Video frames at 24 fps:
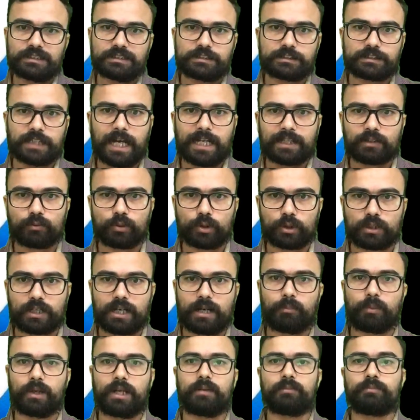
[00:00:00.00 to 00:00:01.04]
सात वोट का
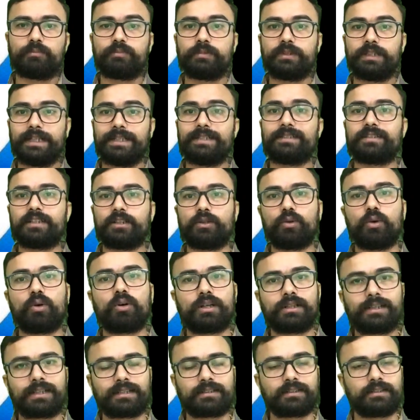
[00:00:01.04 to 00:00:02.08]
बल्ब डेढ़ से दो
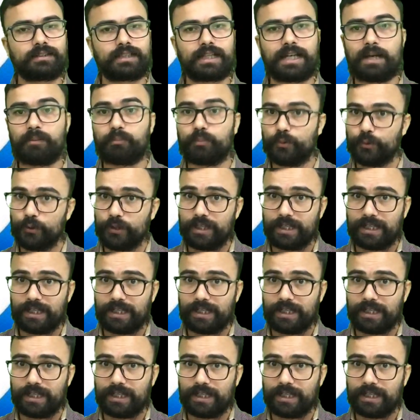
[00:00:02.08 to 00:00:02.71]
घंटा चलता है पूरी